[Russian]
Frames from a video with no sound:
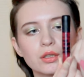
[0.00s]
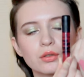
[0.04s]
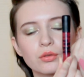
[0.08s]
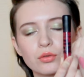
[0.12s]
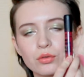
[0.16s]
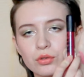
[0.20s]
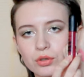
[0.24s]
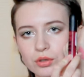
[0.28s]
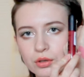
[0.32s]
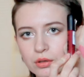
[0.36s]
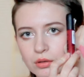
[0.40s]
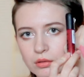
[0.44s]
я
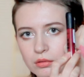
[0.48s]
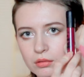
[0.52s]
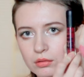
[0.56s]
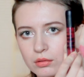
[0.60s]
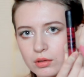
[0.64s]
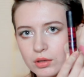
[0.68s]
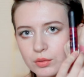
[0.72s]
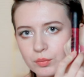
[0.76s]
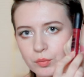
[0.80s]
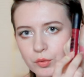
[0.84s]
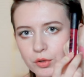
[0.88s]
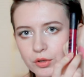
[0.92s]
тоже
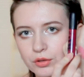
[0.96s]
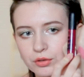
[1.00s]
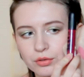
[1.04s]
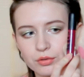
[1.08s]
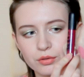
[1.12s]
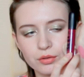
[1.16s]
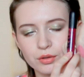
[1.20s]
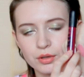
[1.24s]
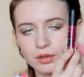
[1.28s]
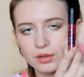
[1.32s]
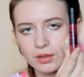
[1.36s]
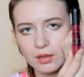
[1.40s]

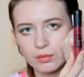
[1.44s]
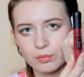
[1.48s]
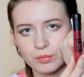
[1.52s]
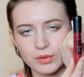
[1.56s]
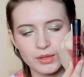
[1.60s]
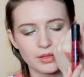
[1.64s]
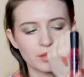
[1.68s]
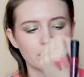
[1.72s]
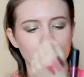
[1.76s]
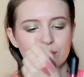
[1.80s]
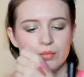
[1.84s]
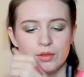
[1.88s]
использую и сам
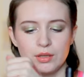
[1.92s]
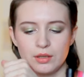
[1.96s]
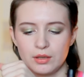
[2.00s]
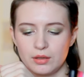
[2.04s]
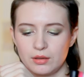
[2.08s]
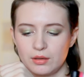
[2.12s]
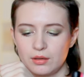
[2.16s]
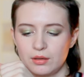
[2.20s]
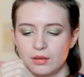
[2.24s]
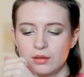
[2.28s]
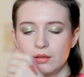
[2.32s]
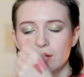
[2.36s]
по
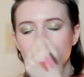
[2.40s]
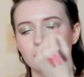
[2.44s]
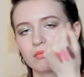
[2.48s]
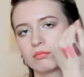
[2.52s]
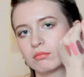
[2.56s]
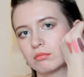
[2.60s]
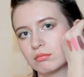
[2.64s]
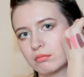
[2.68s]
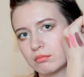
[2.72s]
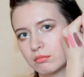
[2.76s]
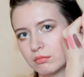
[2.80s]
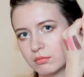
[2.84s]
себе, и
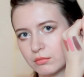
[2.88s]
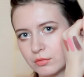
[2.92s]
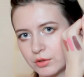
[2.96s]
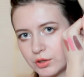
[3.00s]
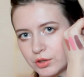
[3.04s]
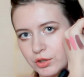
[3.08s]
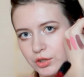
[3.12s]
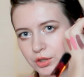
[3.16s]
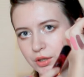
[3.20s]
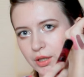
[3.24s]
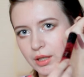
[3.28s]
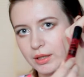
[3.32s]
в
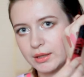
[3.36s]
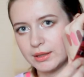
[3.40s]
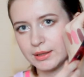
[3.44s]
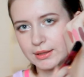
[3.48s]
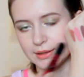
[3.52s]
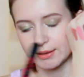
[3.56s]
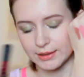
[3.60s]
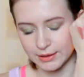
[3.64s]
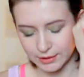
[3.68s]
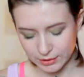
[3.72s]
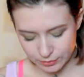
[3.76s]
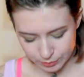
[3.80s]
сочетании
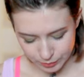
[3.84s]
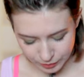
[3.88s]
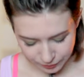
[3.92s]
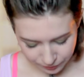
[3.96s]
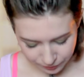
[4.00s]
с этим.